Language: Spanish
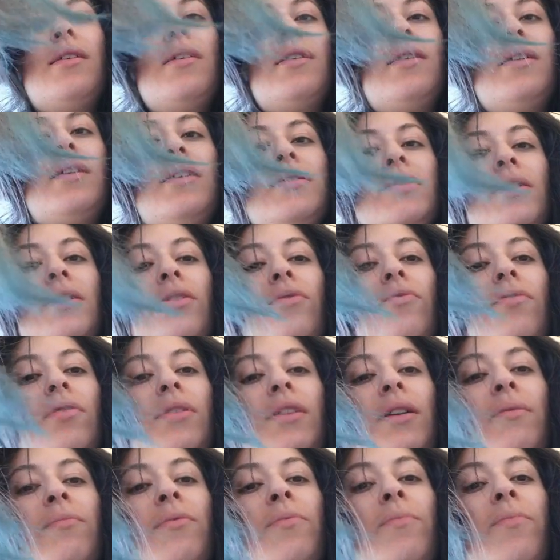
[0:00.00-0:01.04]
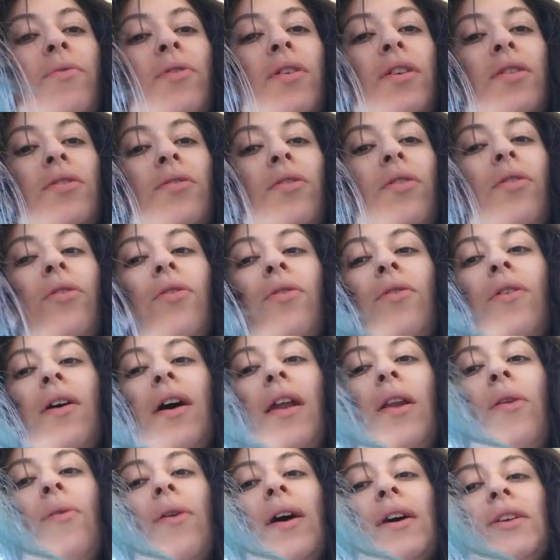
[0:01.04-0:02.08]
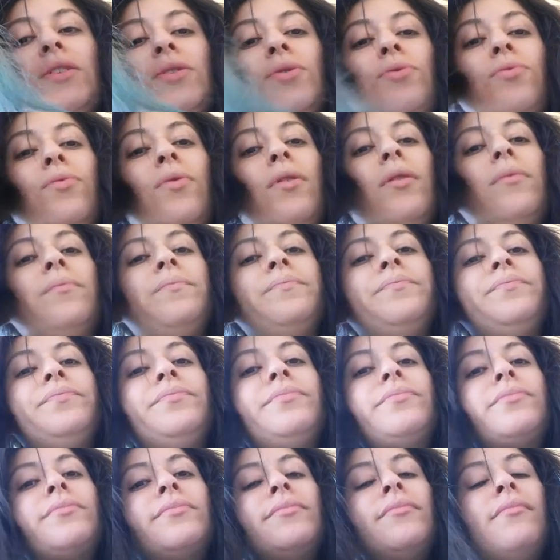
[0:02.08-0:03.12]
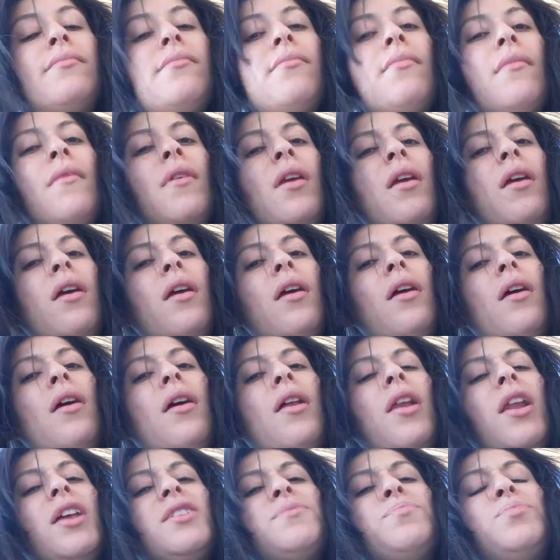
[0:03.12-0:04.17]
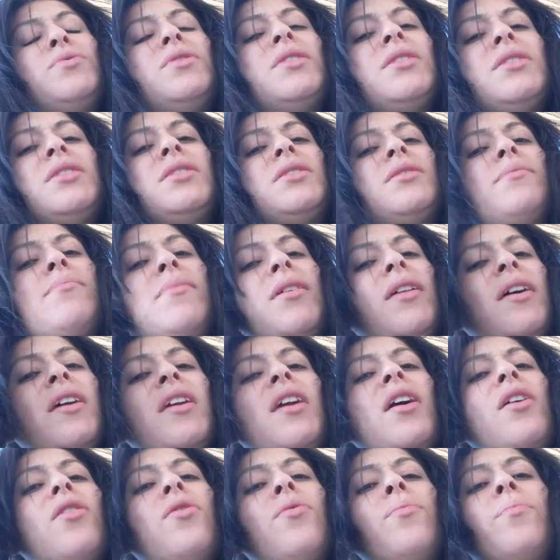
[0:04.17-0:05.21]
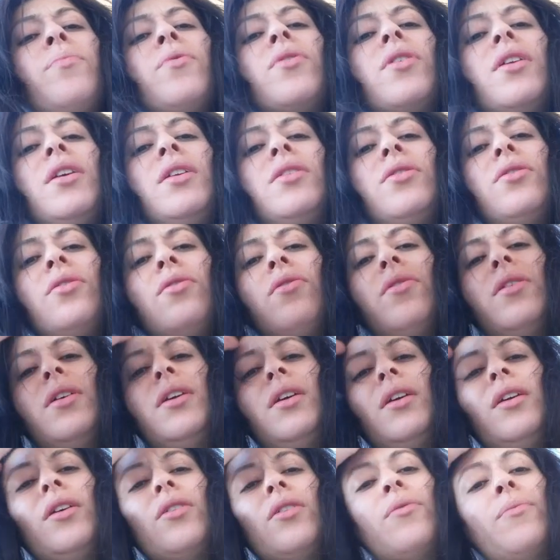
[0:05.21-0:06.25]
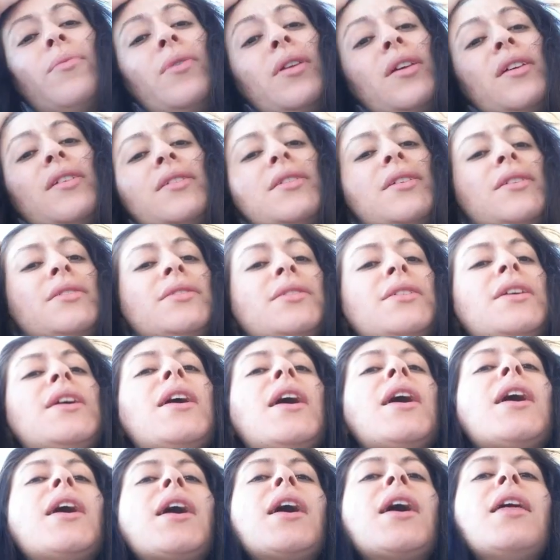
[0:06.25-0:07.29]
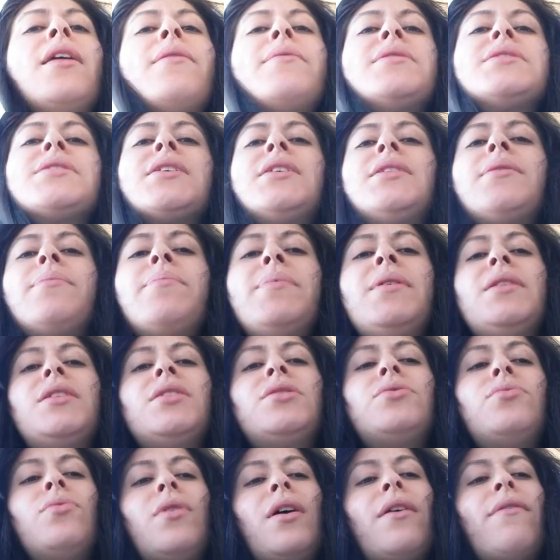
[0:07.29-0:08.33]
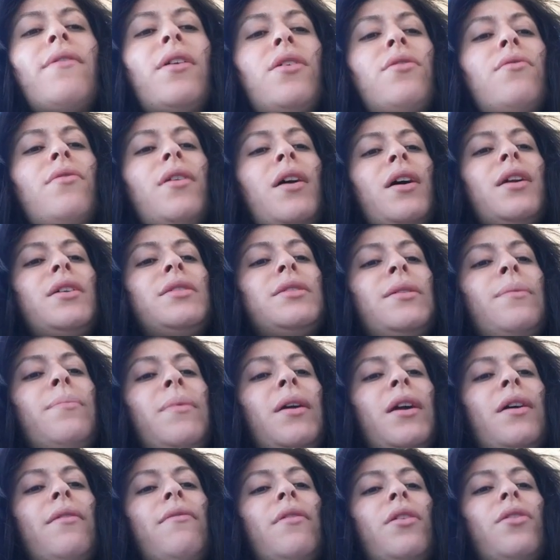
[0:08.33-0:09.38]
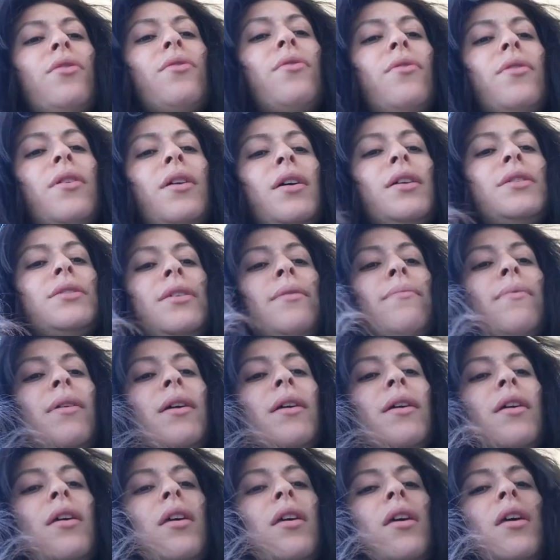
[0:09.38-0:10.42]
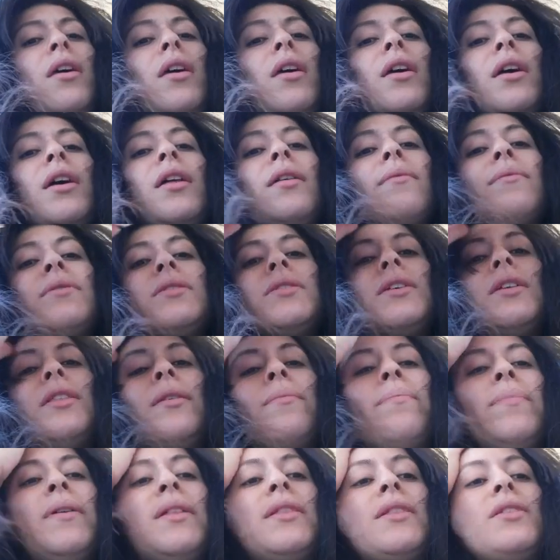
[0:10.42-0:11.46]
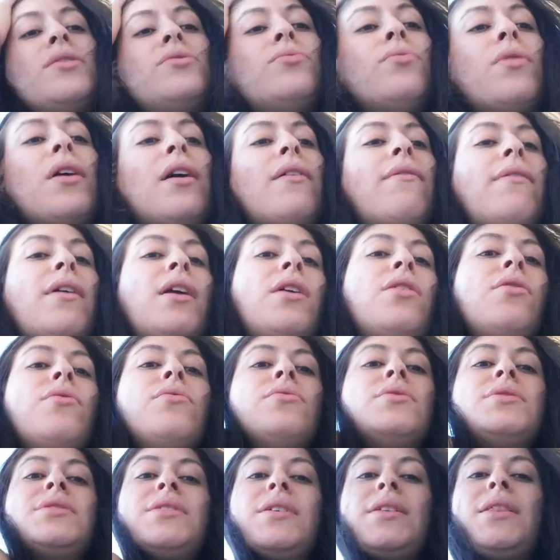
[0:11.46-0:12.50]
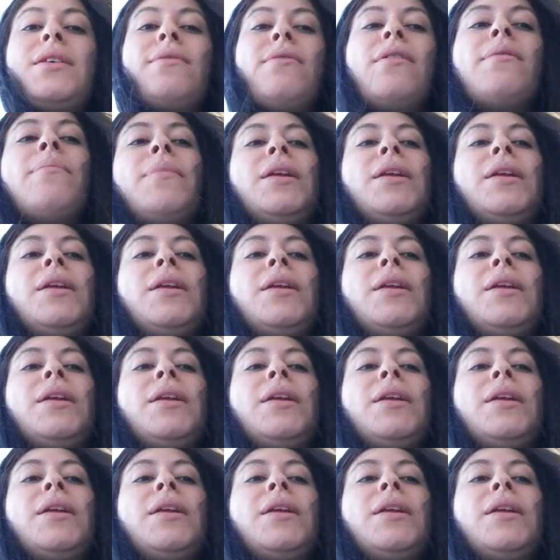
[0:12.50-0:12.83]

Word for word: quise cortarme un poquito lo, lo azul las puntas sí se me dañaron un poquito y como les decía, cada vez que te pintes tu cabello, ah, ahí está mi cabello, y se ve. Cada vez que te pintes tu cabello se te va a